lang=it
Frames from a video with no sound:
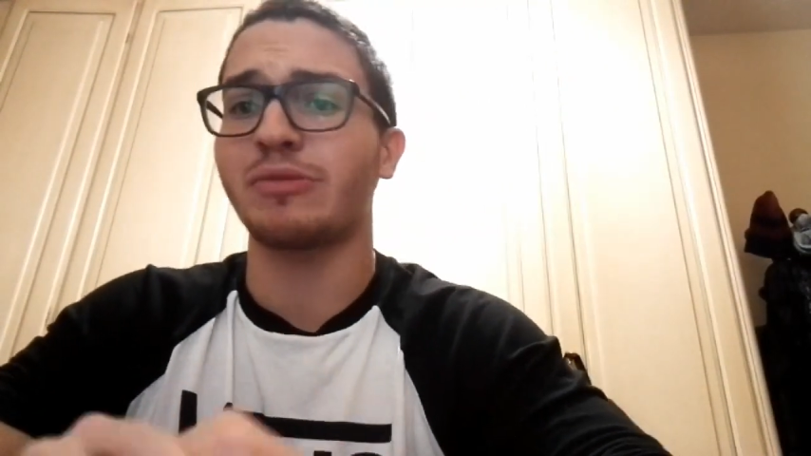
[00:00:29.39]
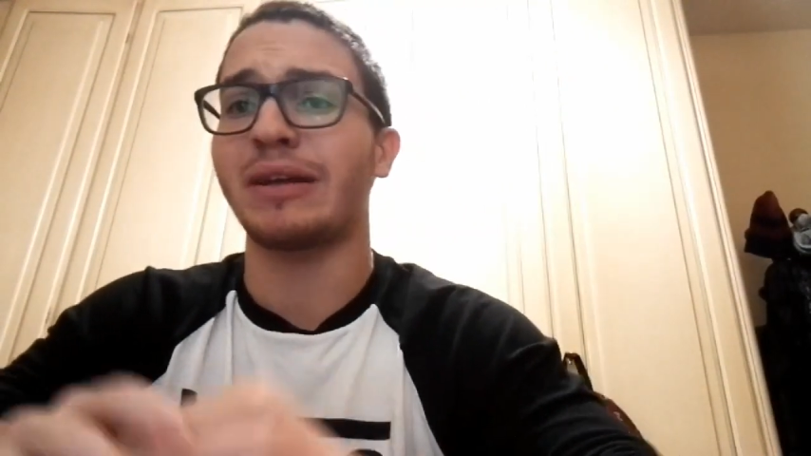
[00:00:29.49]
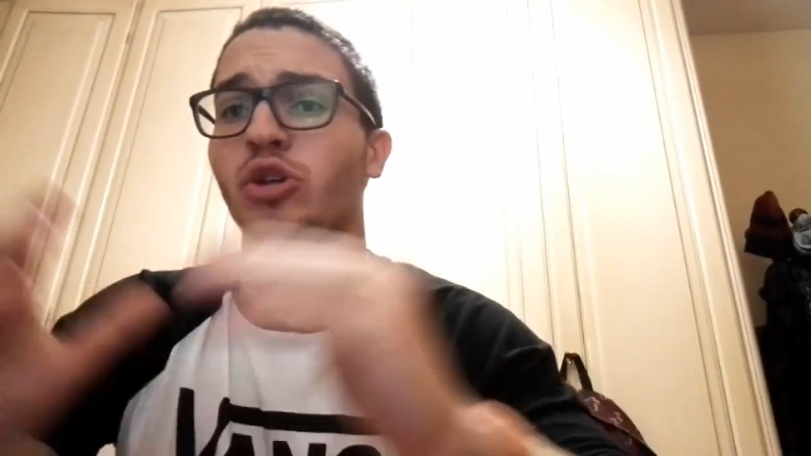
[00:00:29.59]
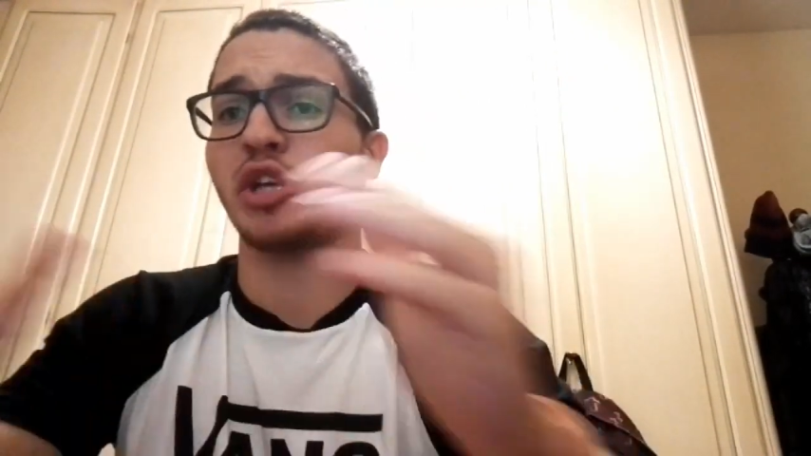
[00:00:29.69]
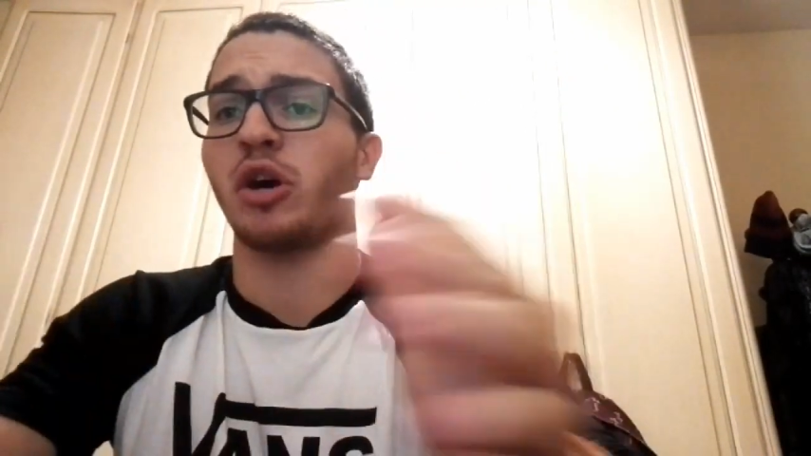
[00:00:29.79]

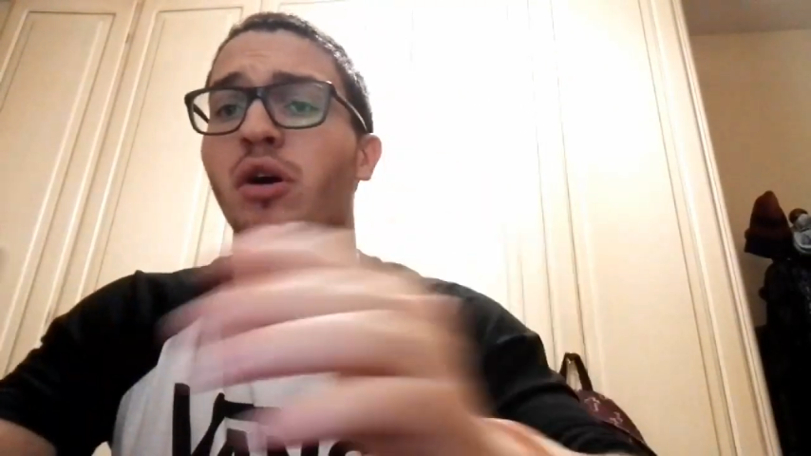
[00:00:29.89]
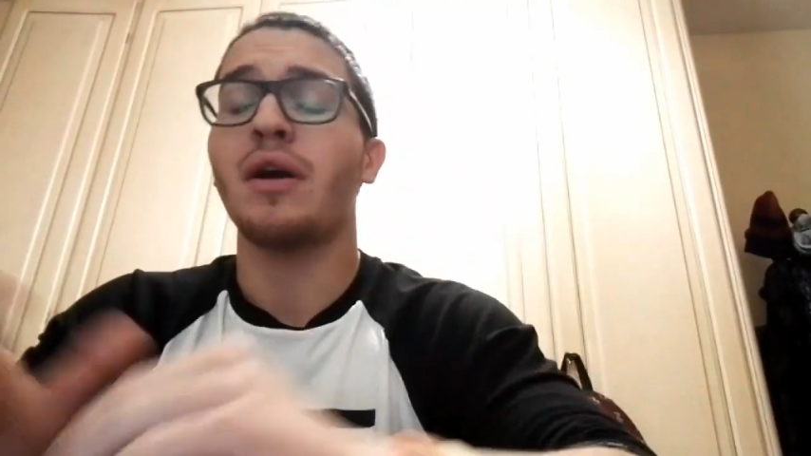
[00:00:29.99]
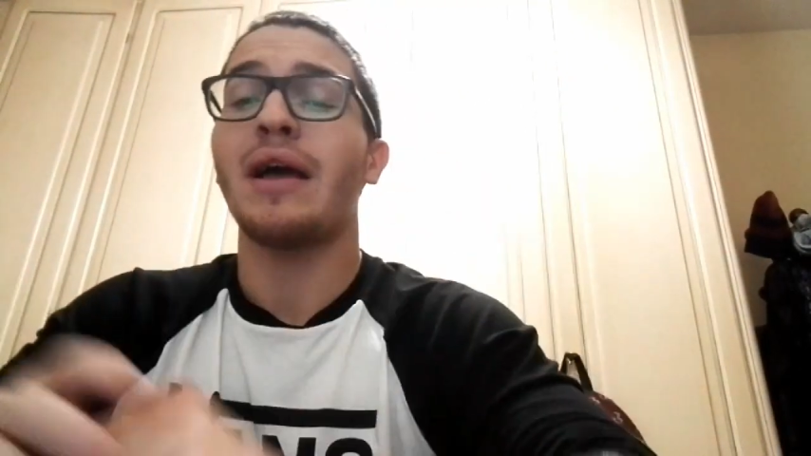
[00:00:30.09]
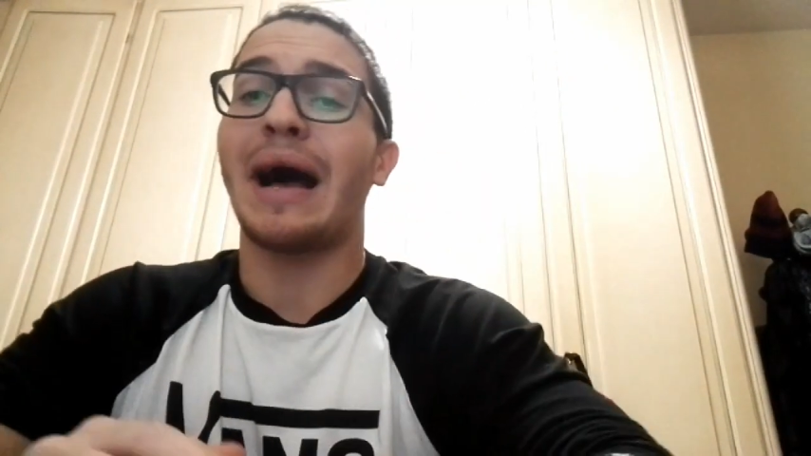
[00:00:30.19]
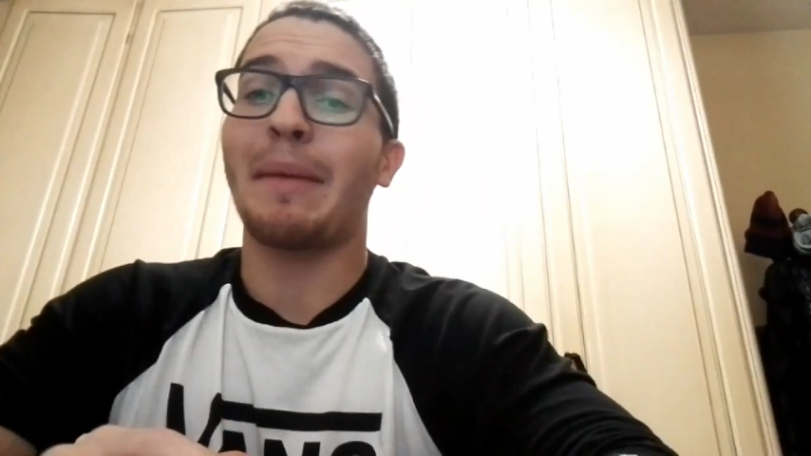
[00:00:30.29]
secondo me il
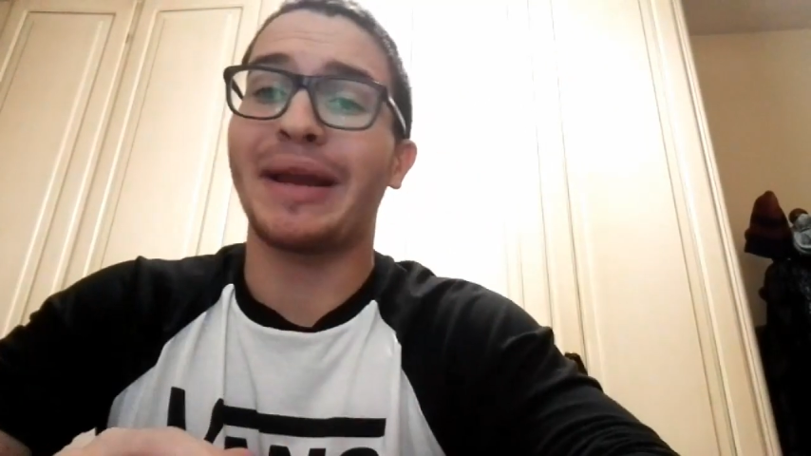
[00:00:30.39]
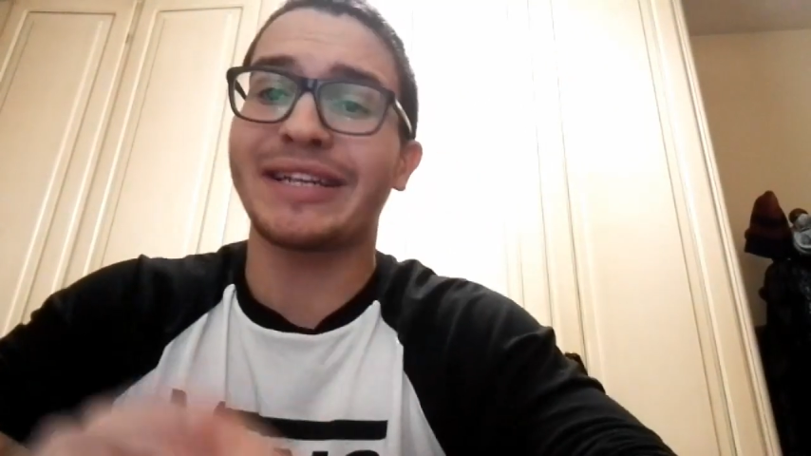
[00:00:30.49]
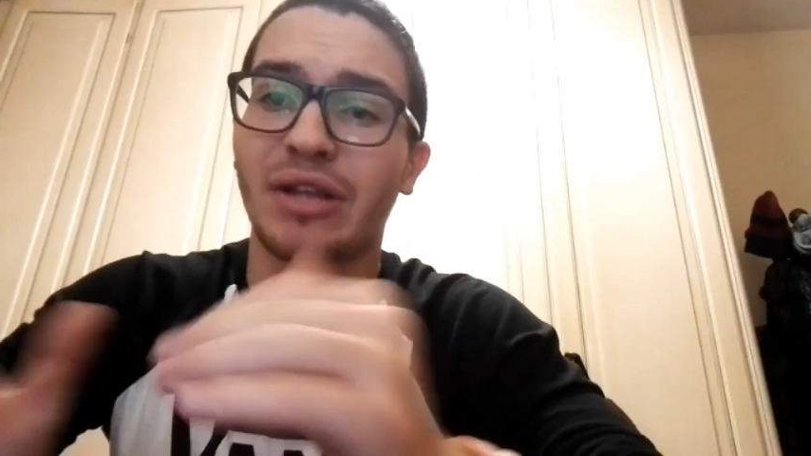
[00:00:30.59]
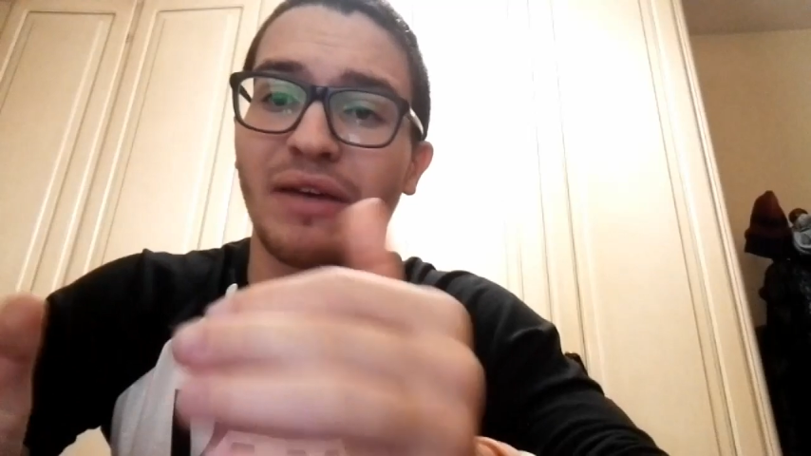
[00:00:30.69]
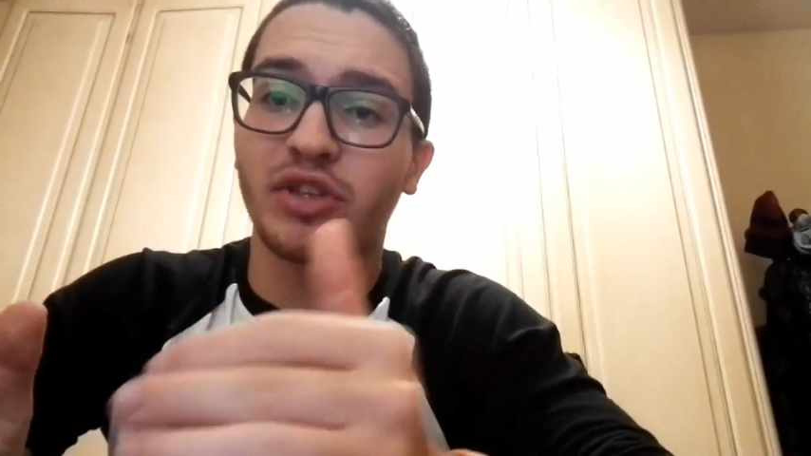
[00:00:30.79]
Torino ha
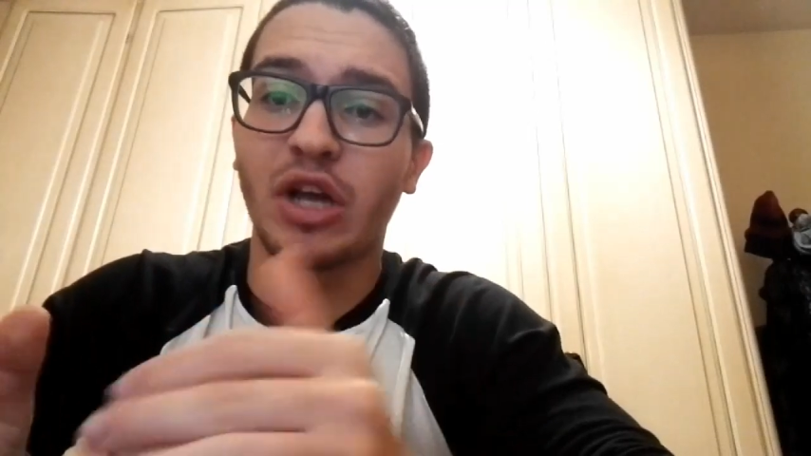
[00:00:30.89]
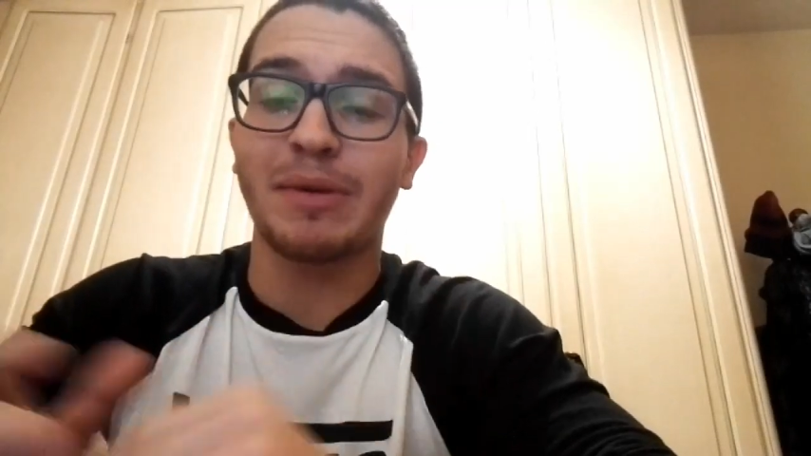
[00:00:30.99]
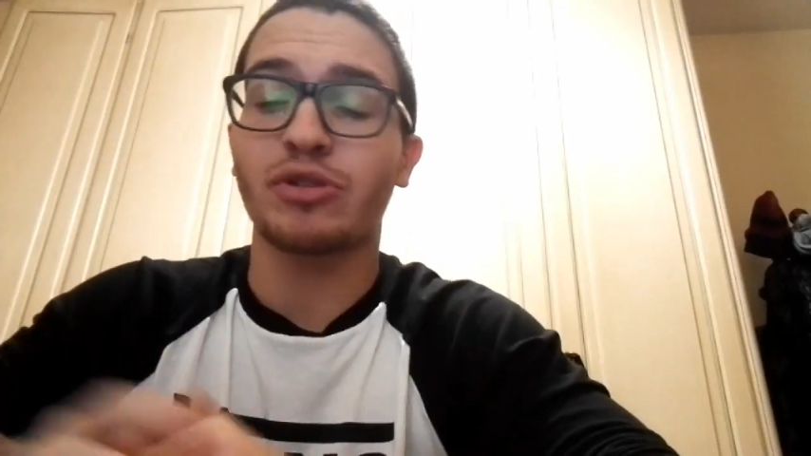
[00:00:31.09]
meritato la vittoria,